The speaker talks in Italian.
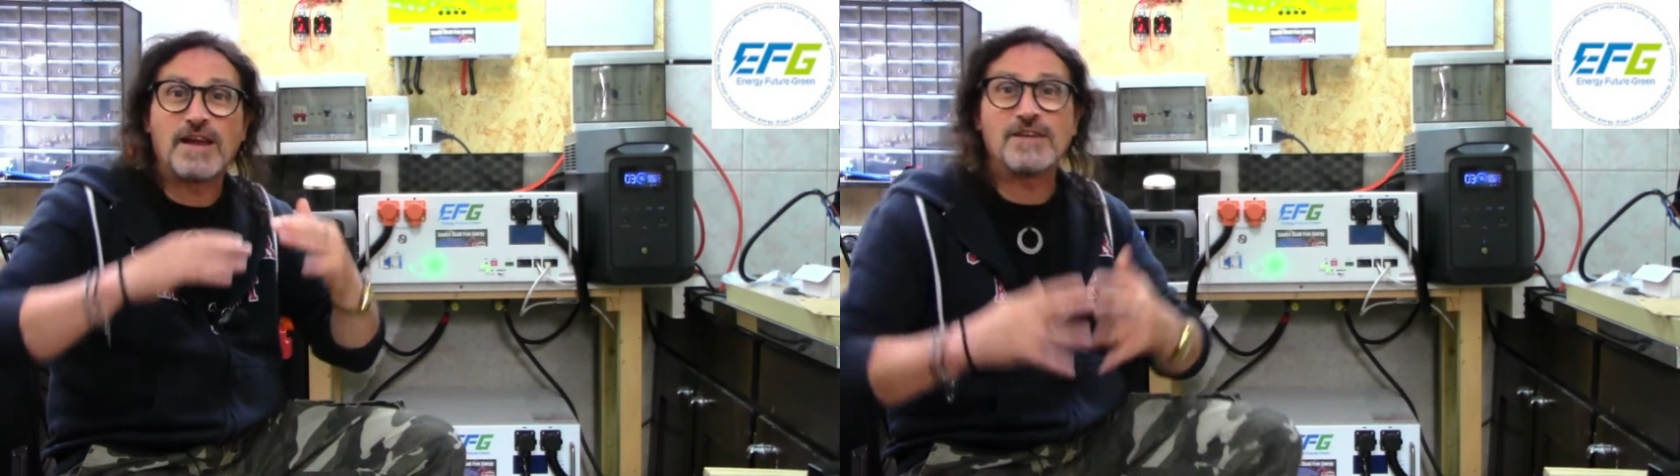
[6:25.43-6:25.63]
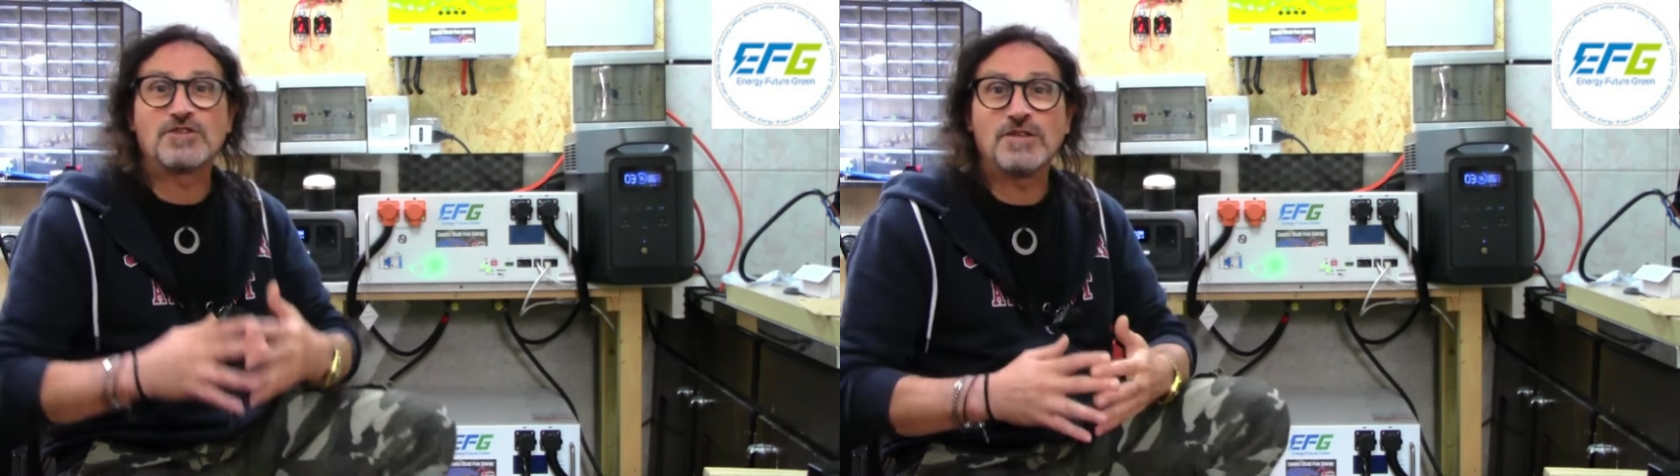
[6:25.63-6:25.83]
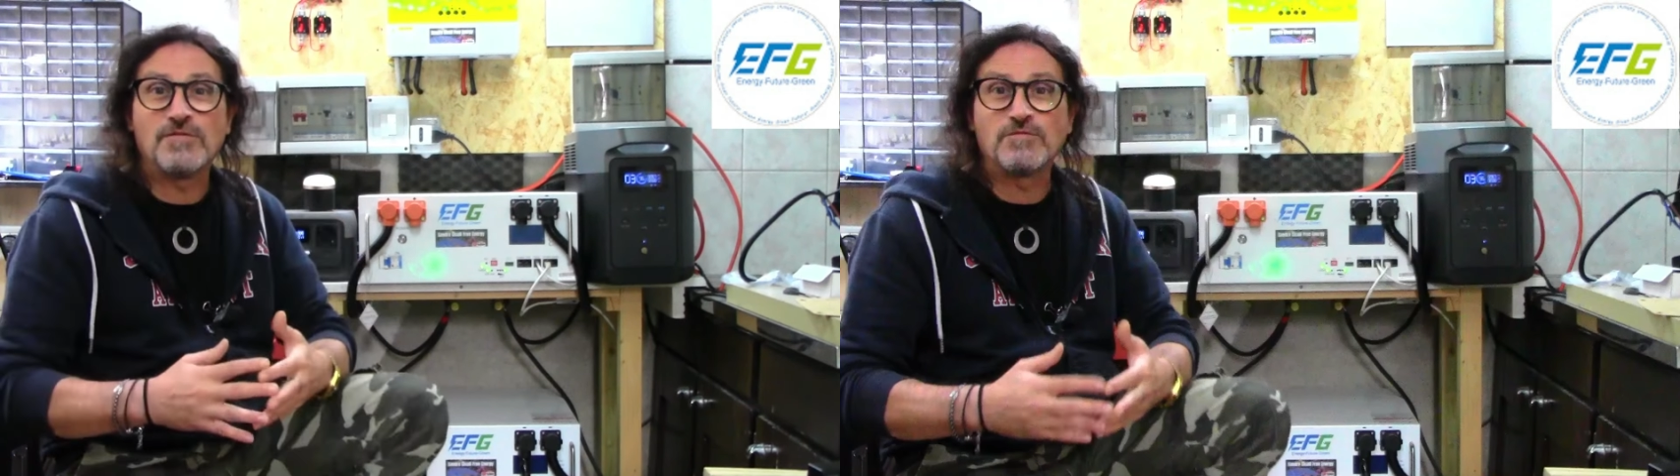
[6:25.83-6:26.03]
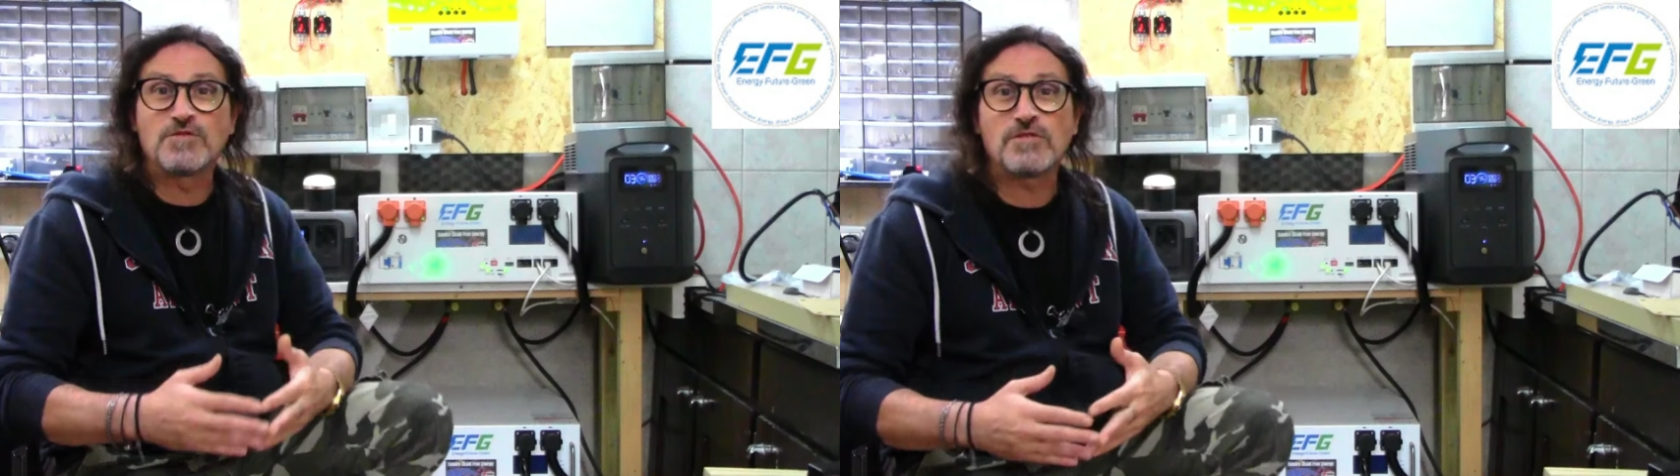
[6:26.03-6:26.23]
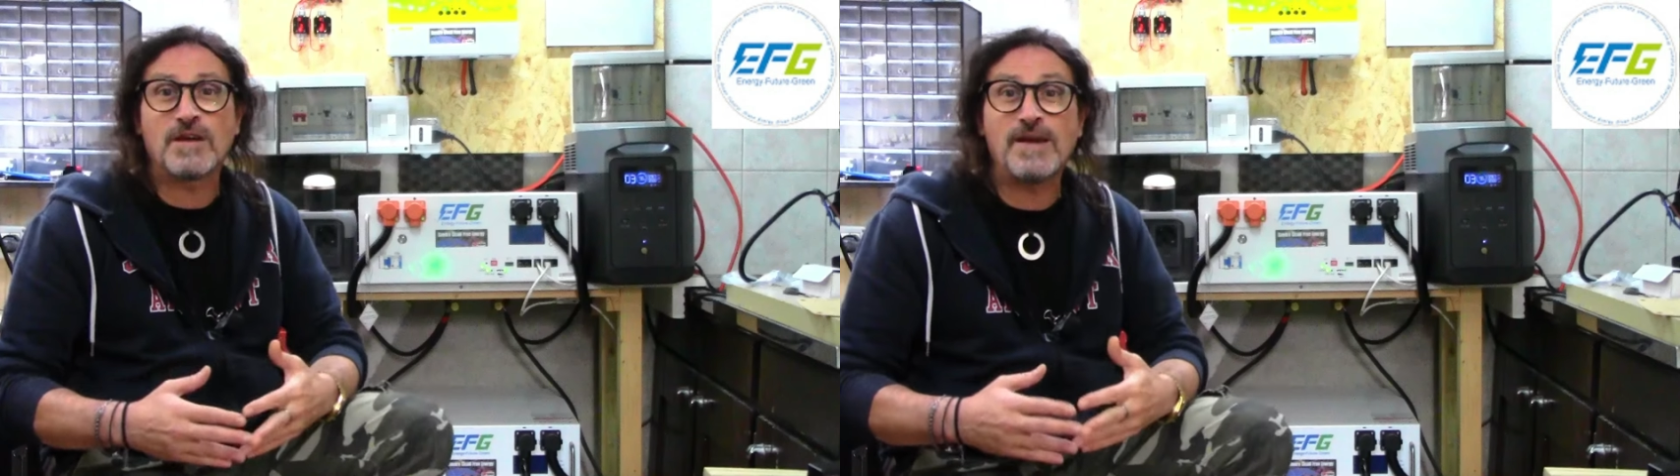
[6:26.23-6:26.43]
range di
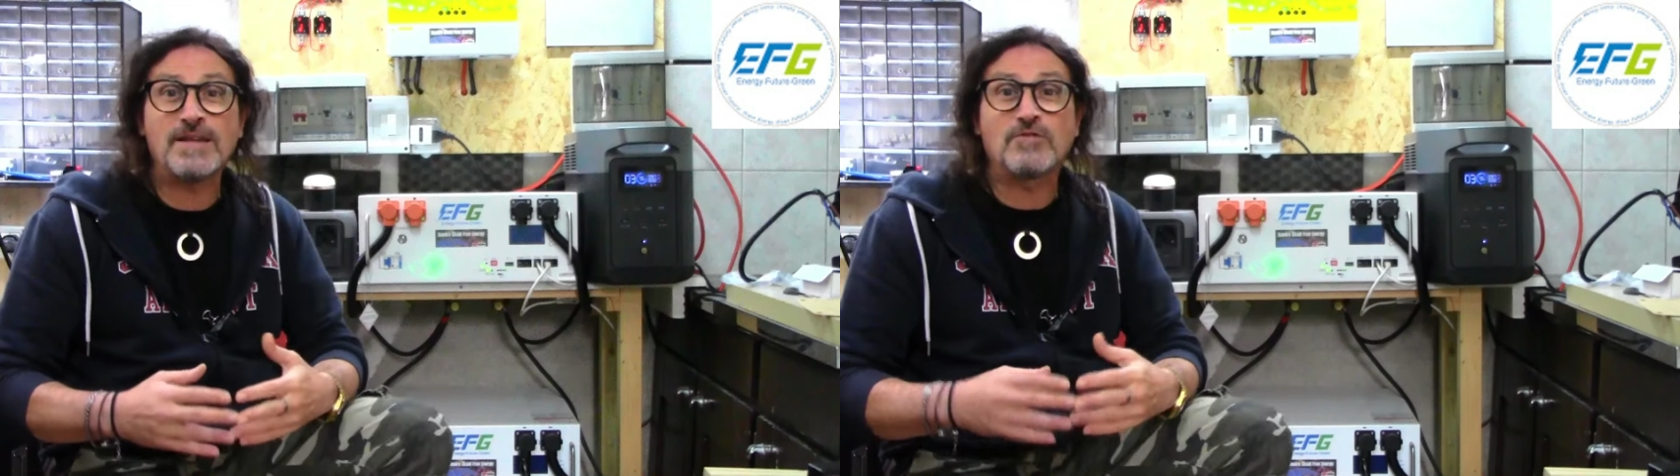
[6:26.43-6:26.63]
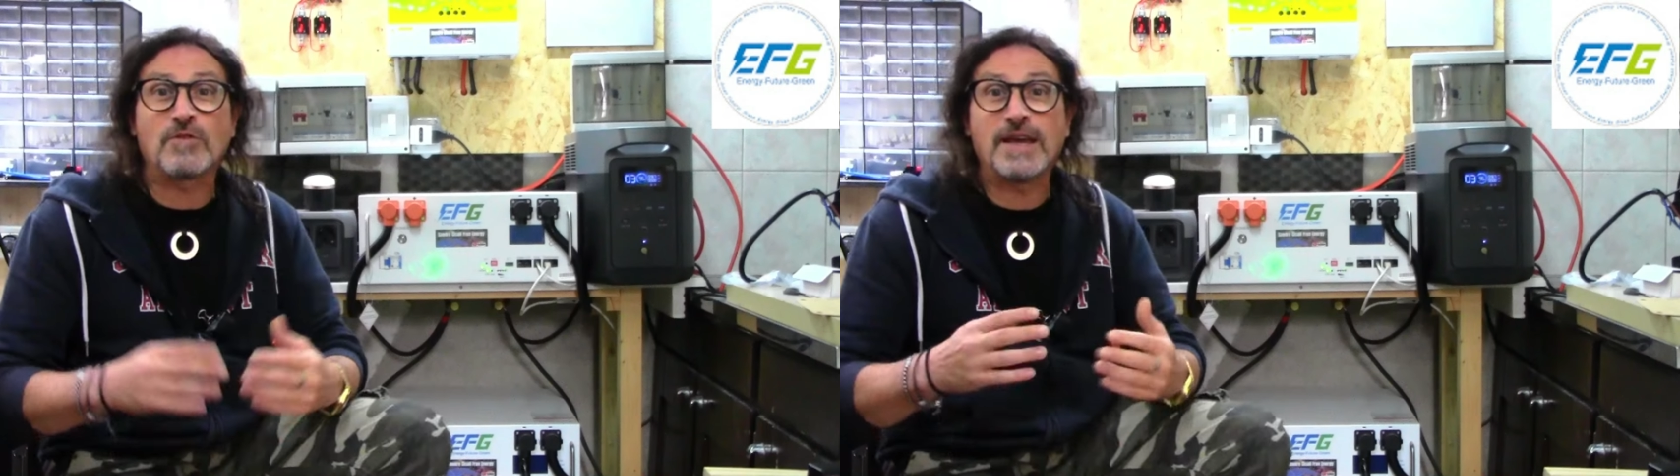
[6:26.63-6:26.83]
funzionamento